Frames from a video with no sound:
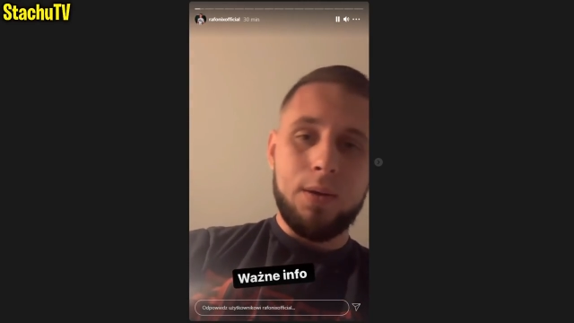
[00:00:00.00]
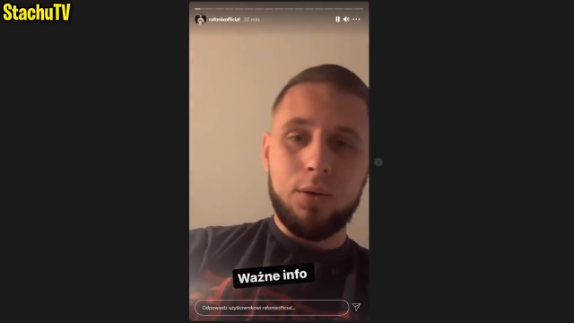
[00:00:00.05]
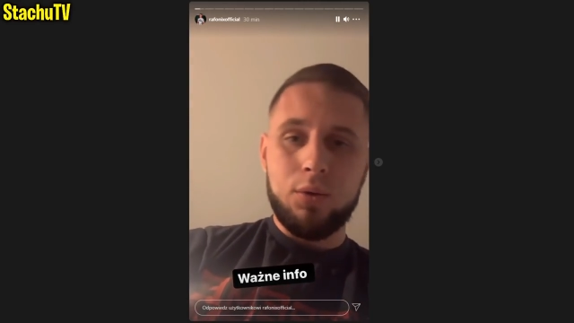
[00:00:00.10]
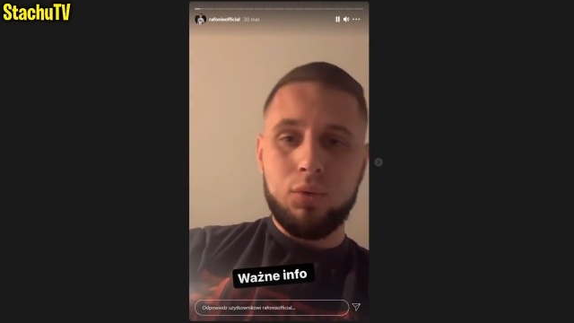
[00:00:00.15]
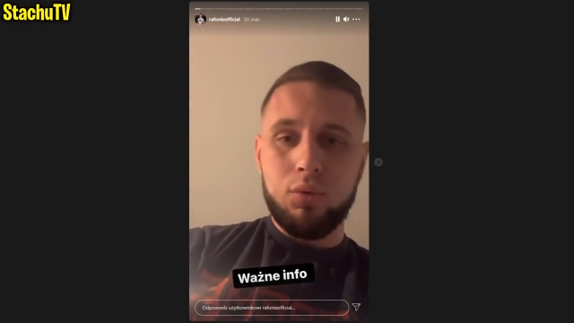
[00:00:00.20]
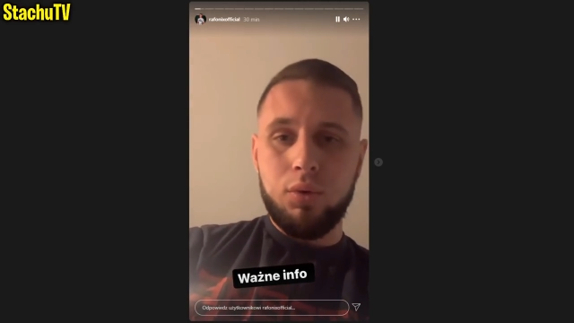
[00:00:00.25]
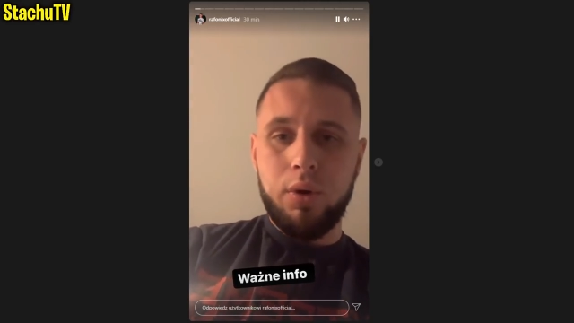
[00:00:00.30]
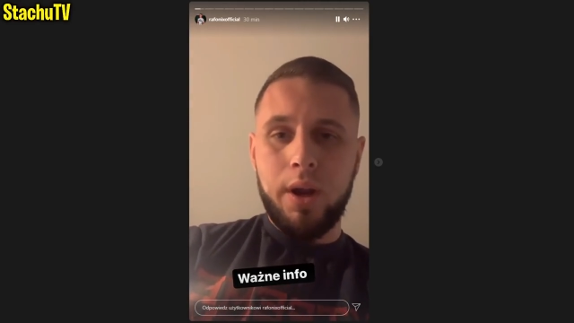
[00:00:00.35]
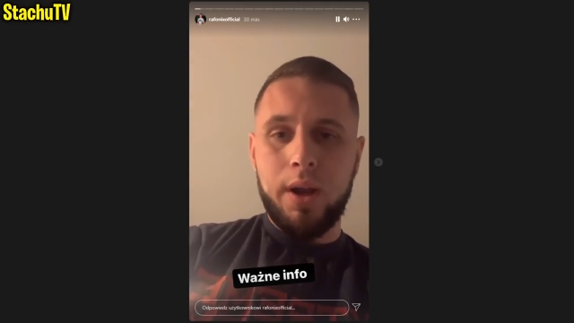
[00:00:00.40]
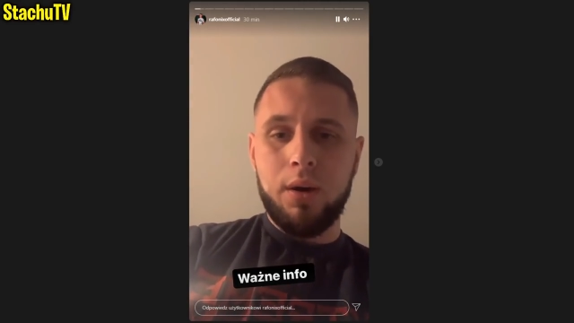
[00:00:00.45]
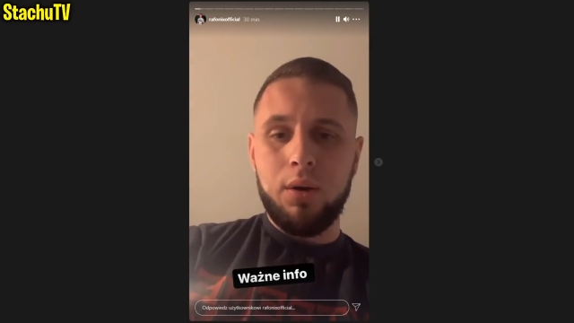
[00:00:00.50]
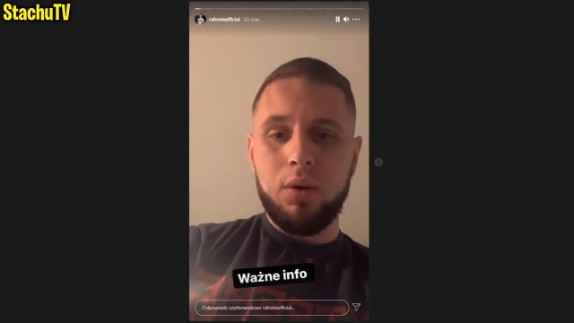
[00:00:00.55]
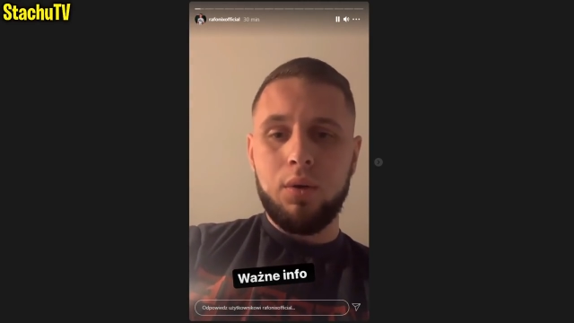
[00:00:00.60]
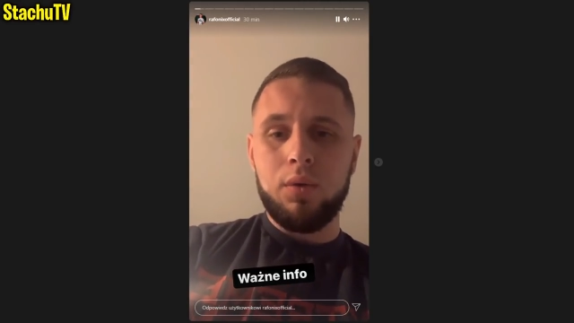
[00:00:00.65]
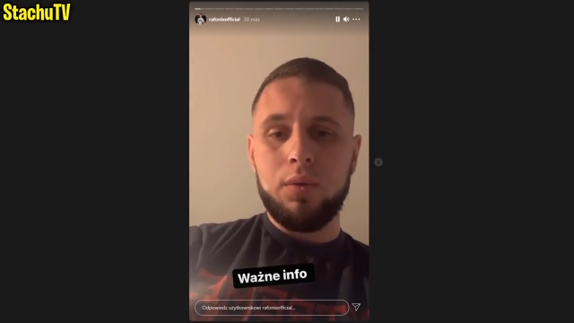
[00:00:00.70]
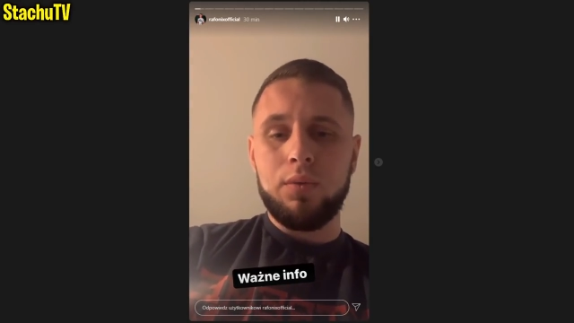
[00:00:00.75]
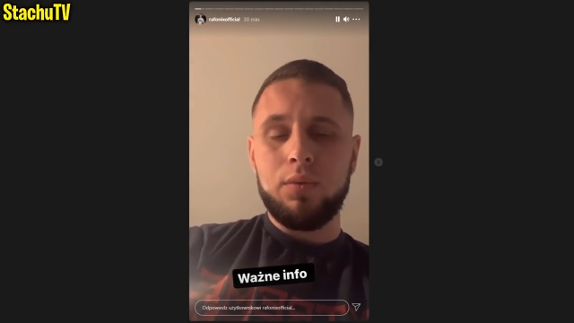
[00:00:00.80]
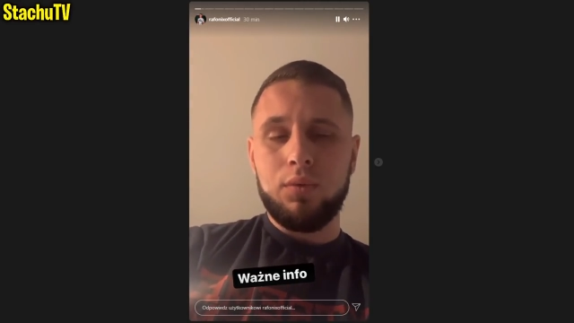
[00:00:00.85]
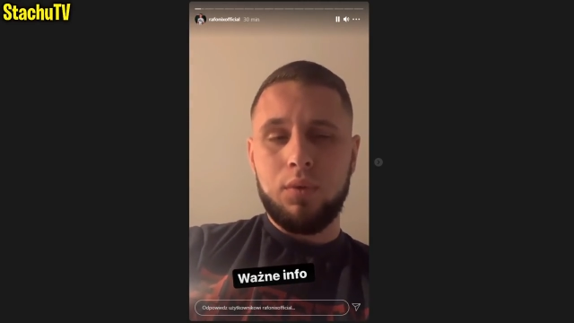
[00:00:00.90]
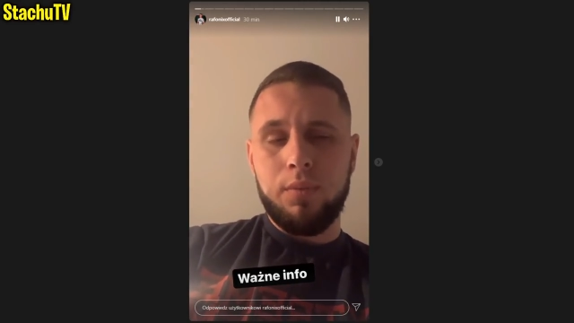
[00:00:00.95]

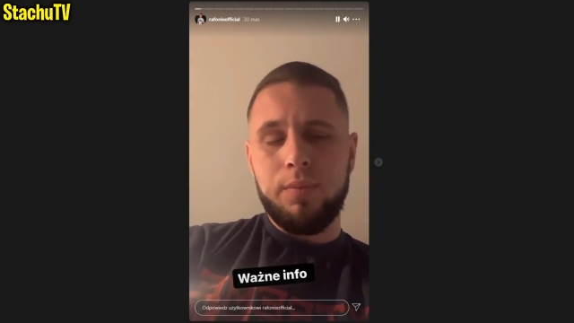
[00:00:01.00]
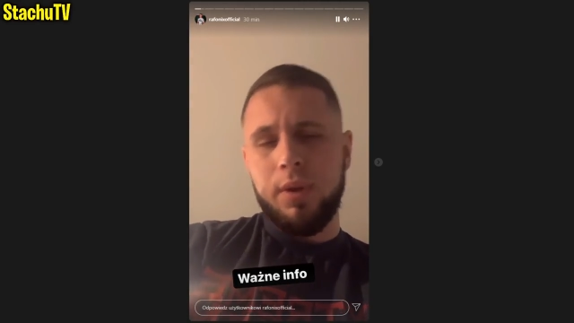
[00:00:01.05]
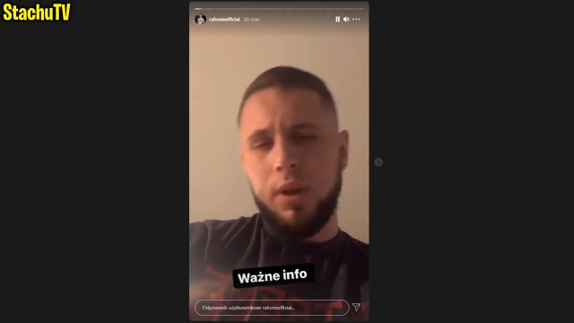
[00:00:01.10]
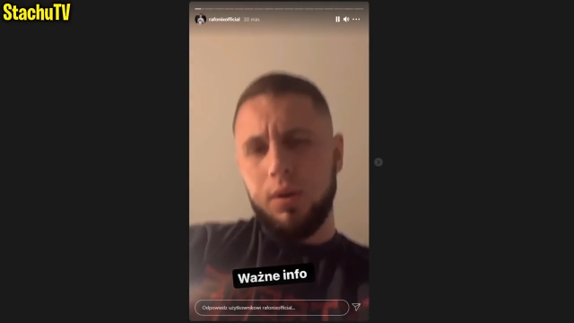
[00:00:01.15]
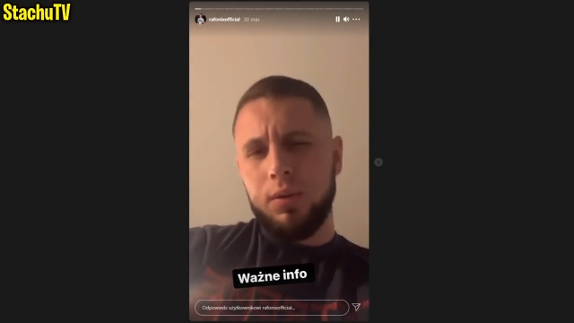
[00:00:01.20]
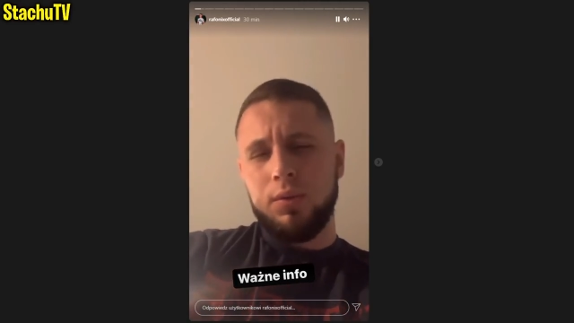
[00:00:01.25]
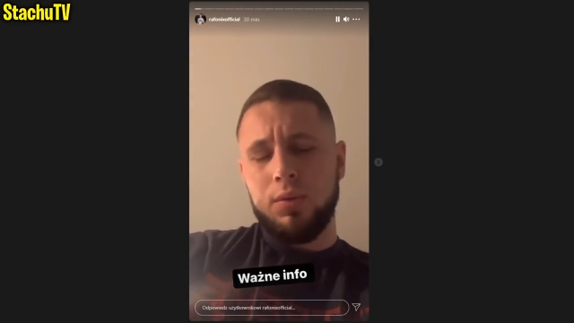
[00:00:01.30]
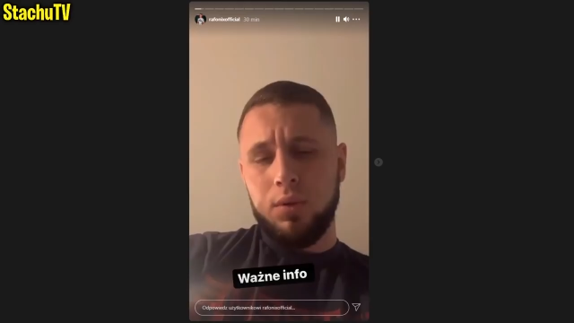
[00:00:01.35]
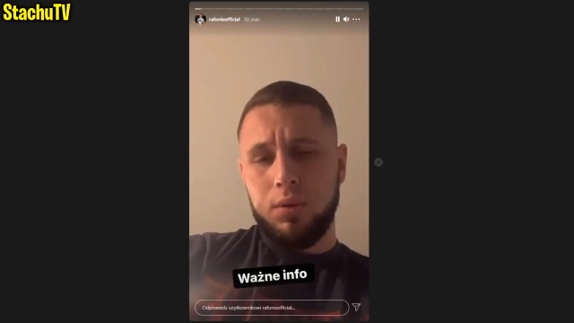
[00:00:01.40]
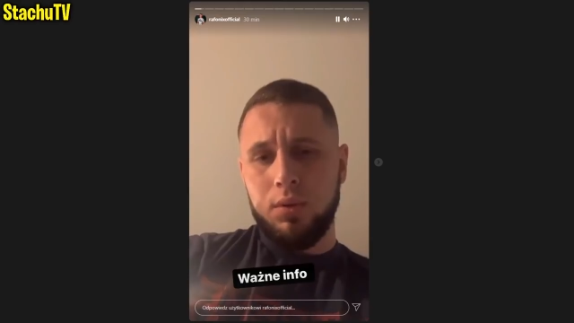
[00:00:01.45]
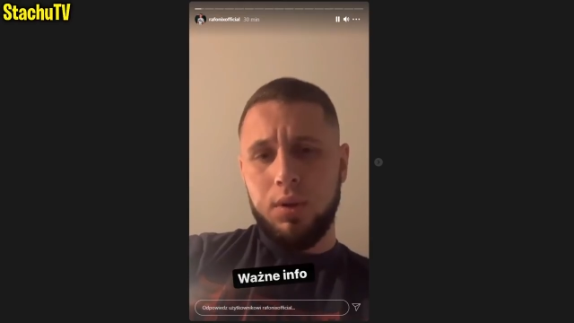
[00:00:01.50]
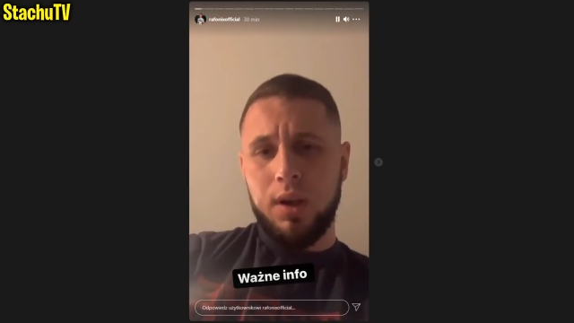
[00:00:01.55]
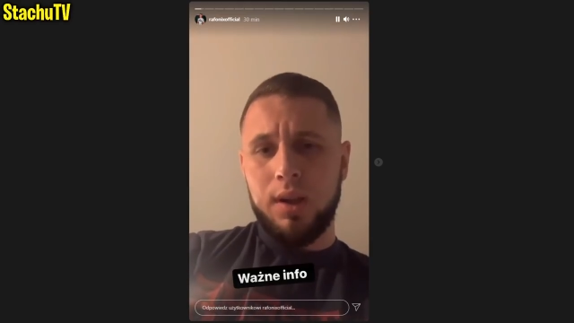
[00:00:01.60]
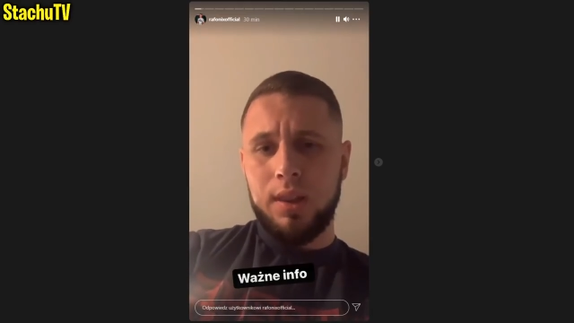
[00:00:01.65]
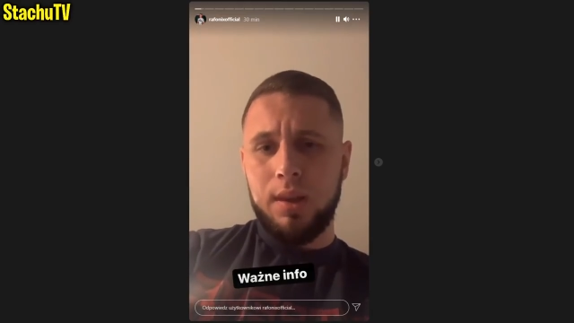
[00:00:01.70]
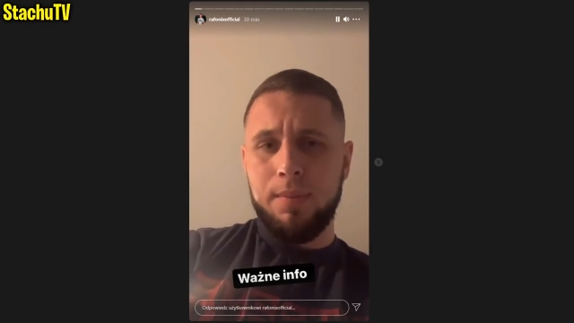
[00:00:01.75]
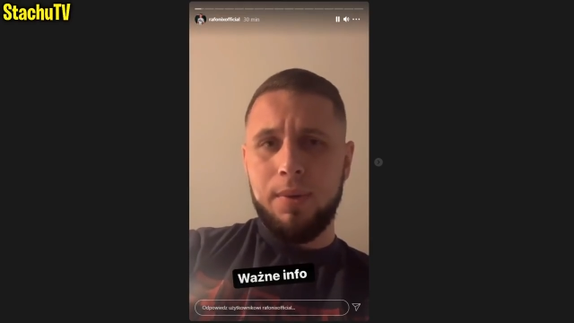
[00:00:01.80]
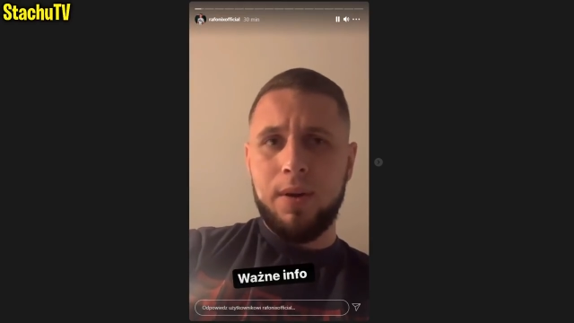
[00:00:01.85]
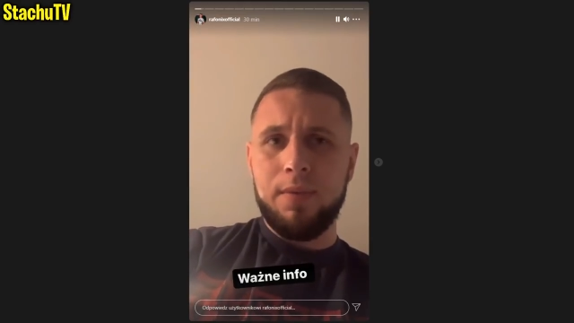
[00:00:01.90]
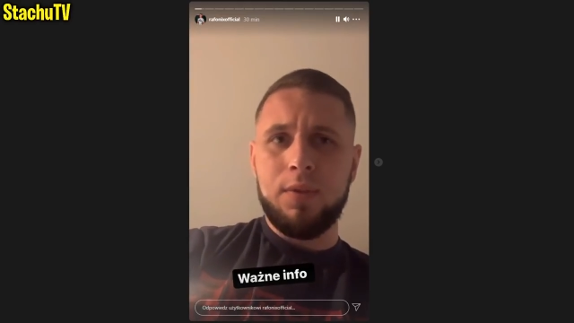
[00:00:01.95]
którego dopiero co
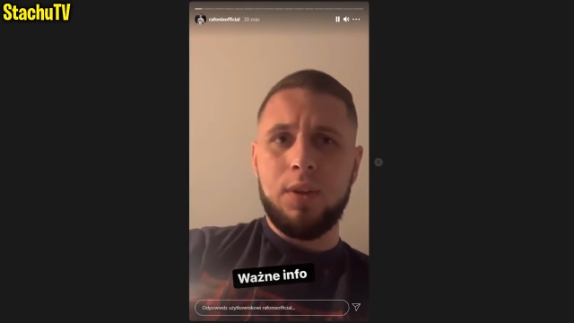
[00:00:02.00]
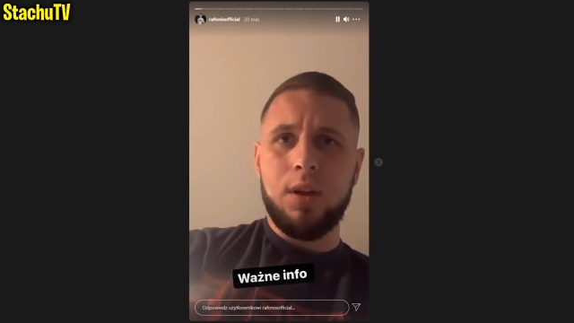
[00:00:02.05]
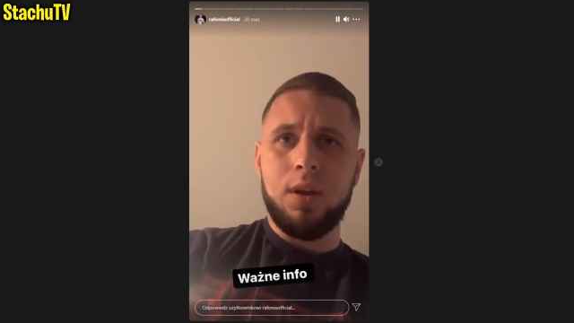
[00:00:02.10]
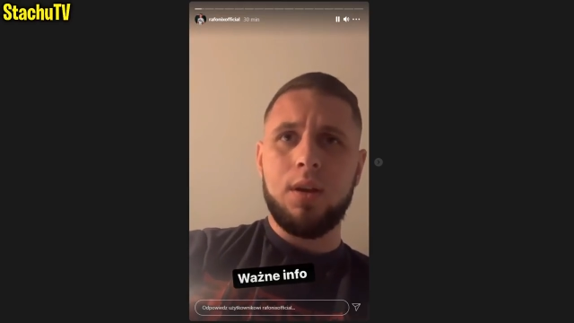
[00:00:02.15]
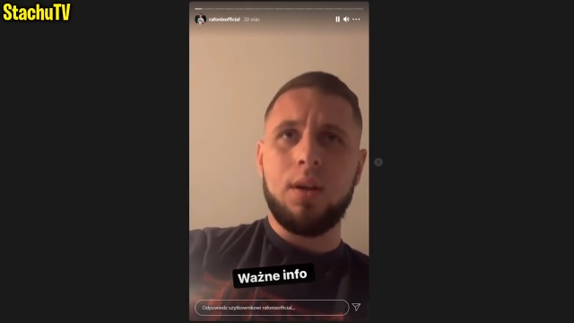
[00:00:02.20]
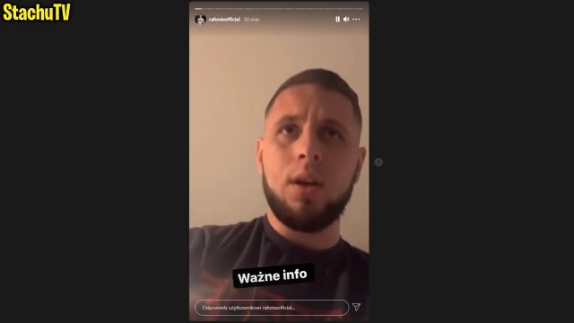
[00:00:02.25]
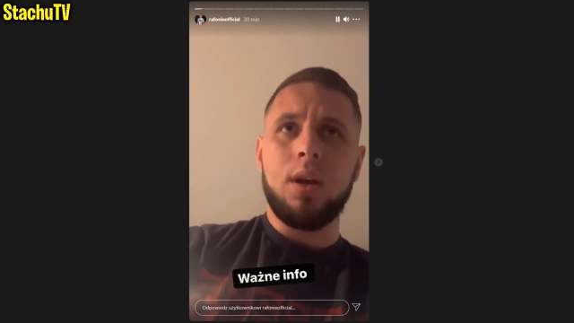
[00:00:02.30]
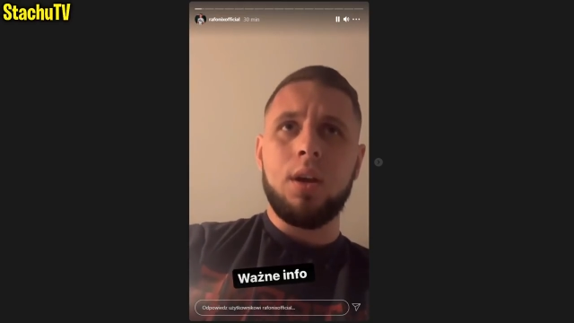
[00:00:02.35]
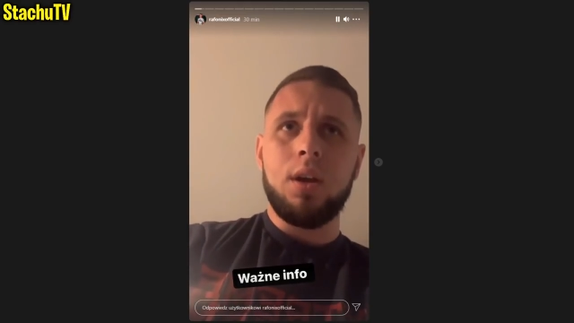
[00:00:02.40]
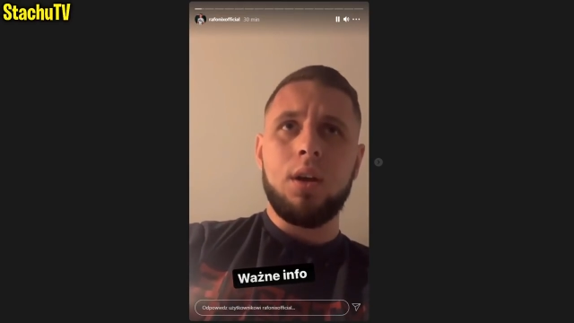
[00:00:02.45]
tak naprawdę